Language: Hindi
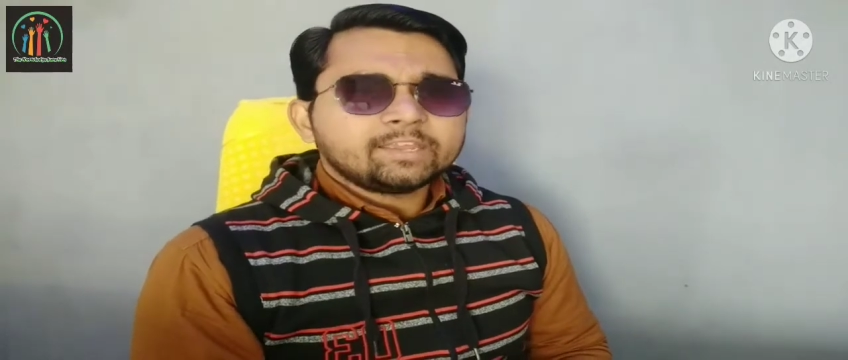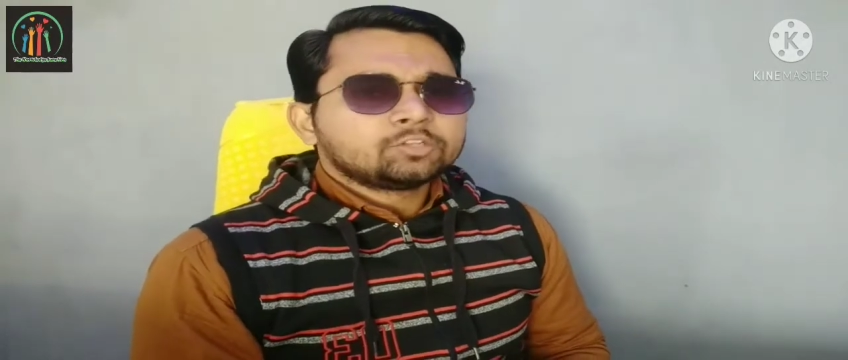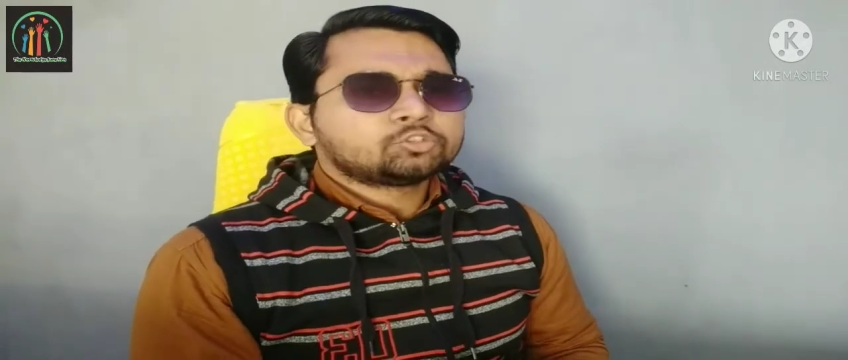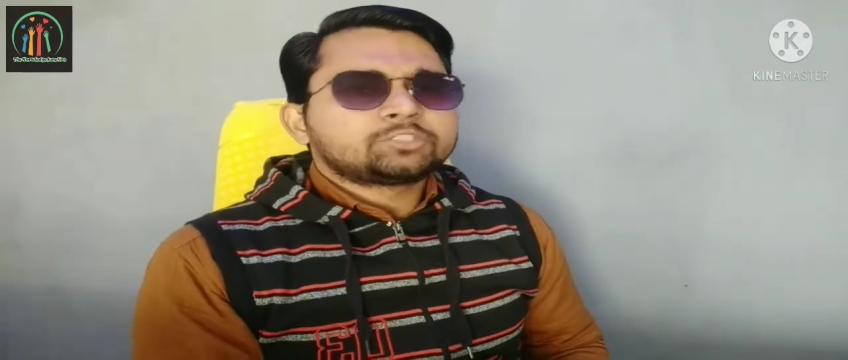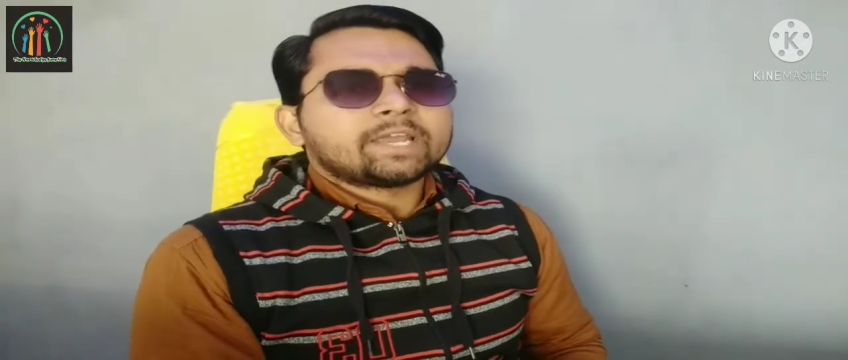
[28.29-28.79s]

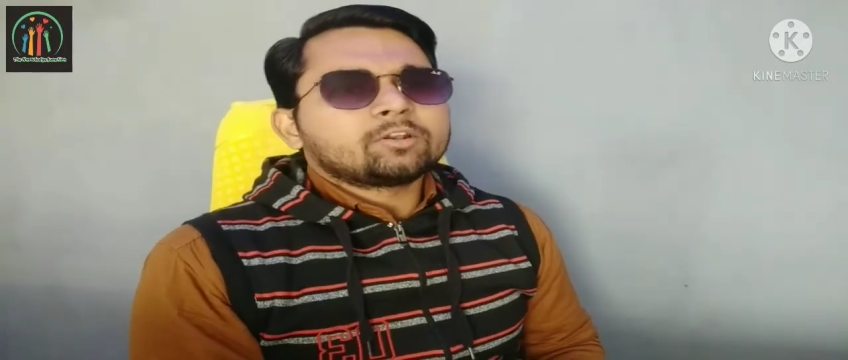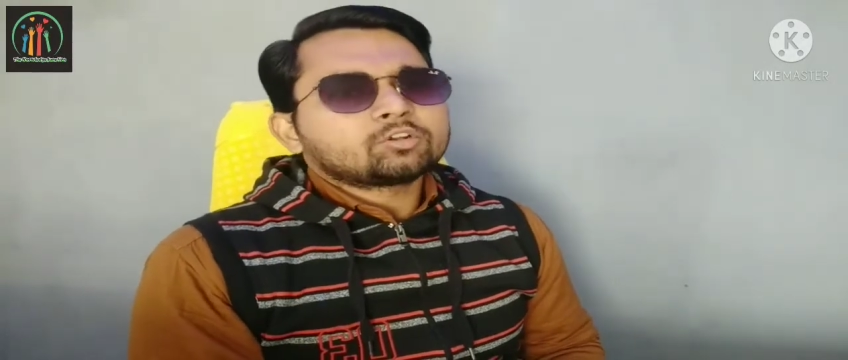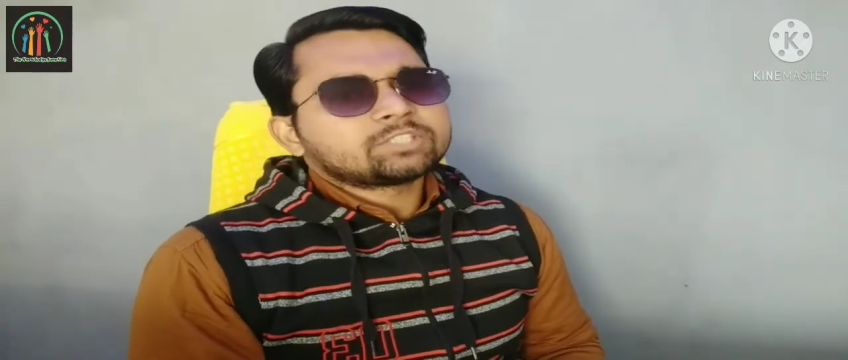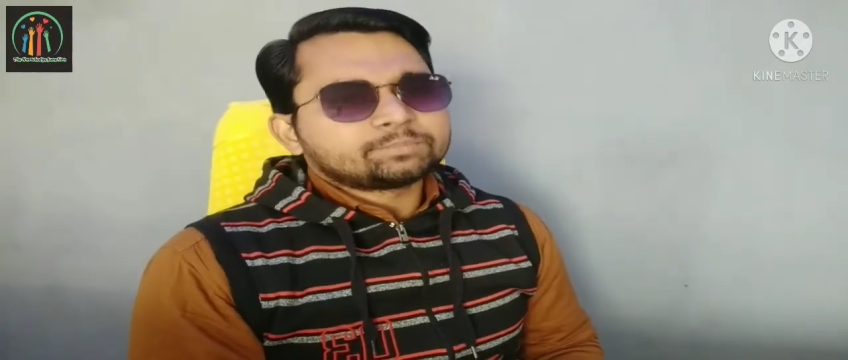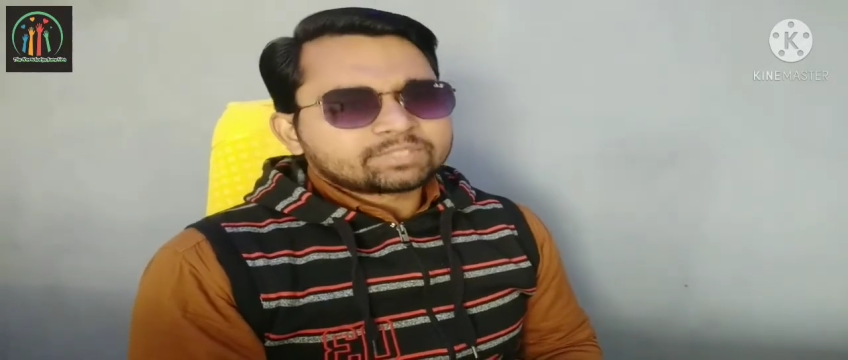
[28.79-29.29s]
तो चैनल को
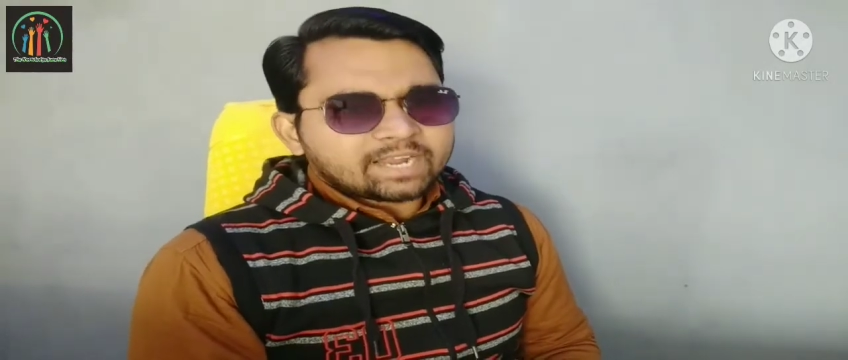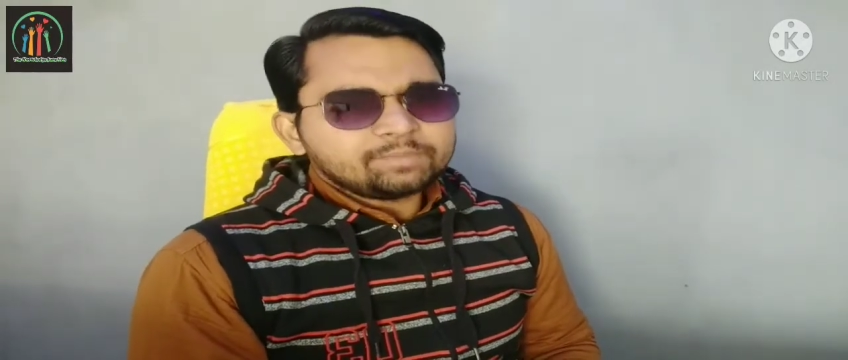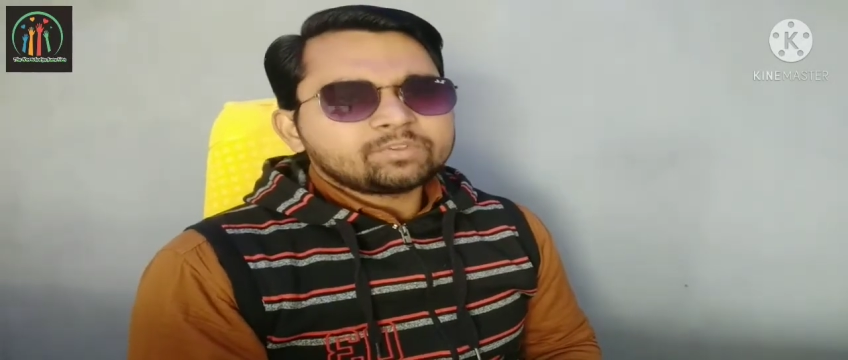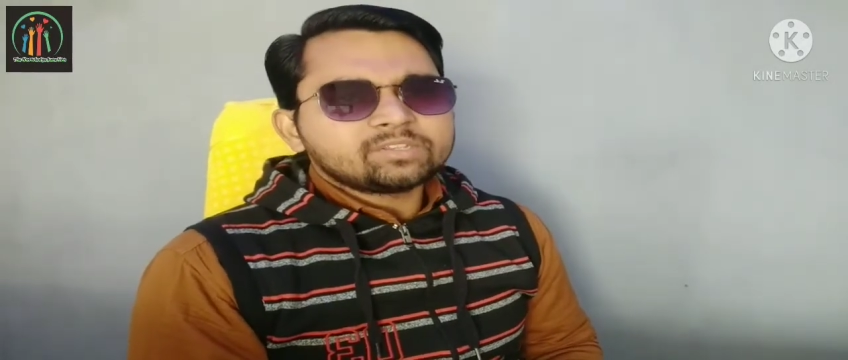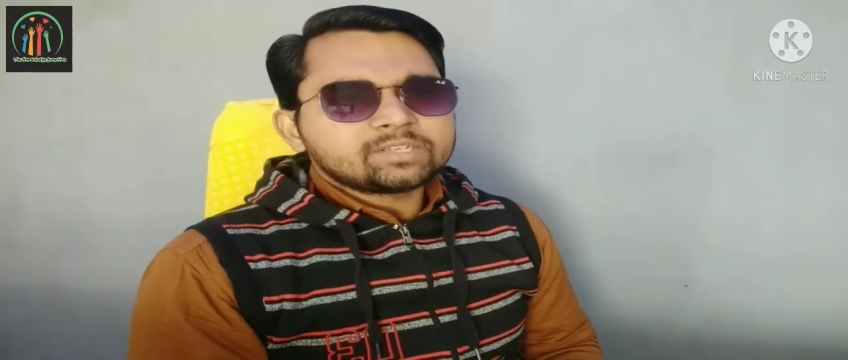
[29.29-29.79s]
सब्सक्राइब
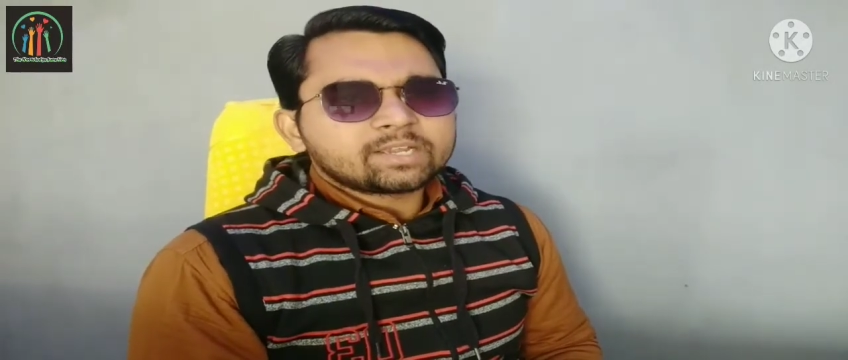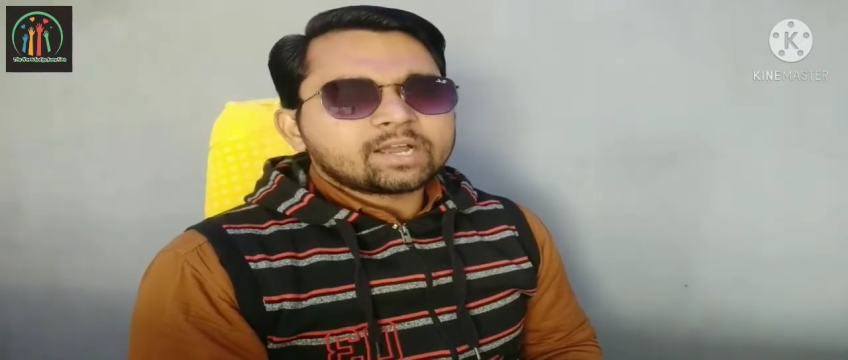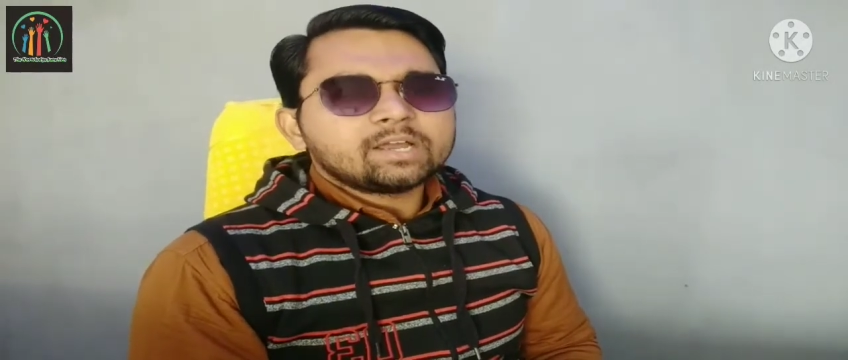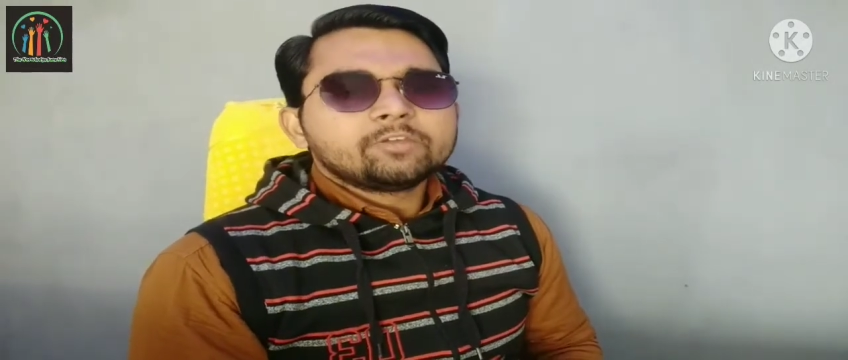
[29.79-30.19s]
कीजिएगा